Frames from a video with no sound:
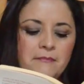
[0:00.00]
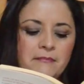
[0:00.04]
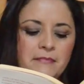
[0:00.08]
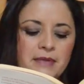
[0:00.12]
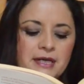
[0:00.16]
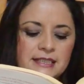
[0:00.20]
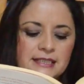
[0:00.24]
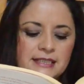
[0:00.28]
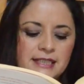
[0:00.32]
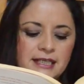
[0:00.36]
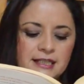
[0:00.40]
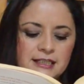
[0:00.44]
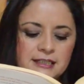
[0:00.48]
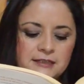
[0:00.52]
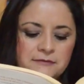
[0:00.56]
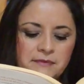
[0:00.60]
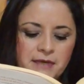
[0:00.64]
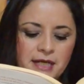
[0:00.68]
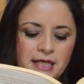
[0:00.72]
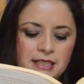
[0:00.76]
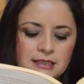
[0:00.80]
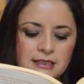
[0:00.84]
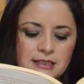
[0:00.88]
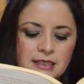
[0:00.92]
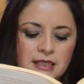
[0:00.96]

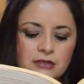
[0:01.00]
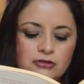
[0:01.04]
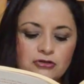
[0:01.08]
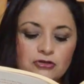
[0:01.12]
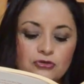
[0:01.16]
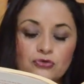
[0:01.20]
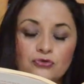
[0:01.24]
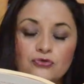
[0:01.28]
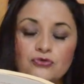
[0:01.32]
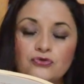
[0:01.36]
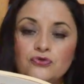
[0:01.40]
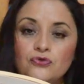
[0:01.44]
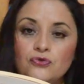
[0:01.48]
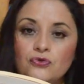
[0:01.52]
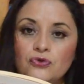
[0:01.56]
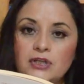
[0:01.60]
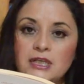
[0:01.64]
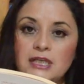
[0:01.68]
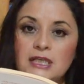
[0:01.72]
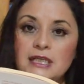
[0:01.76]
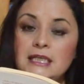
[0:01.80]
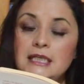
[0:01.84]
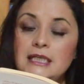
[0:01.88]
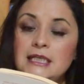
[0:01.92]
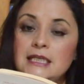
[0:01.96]
Mercedes-Benz,
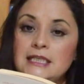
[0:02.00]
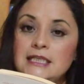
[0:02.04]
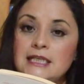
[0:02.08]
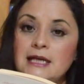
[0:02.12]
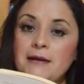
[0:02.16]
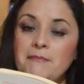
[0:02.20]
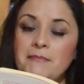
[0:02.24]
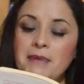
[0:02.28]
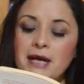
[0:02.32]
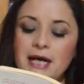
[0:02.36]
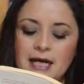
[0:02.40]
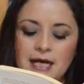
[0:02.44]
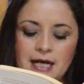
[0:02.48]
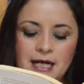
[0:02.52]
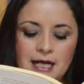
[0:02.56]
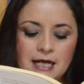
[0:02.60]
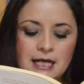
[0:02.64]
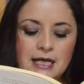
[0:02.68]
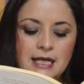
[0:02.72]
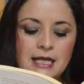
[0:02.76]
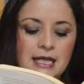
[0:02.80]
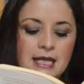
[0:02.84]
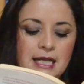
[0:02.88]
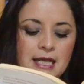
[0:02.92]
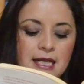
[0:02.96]
Suzuki y Yamaha
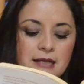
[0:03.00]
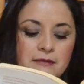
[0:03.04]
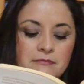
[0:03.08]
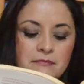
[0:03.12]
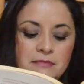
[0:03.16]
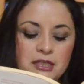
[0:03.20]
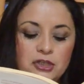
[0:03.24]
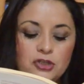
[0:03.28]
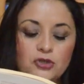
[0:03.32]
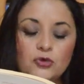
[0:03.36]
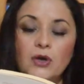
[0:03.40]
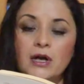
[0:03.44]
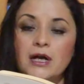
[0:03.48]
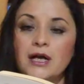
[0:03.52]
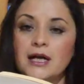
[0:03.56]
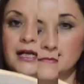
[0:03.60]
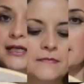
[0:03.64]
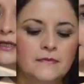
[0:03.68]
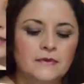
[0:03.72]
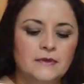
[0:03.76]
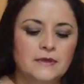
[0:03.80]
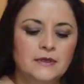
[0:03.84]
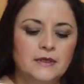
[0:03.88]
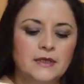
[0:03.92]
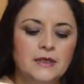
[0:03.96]
en
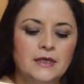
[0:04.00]
Michoacán.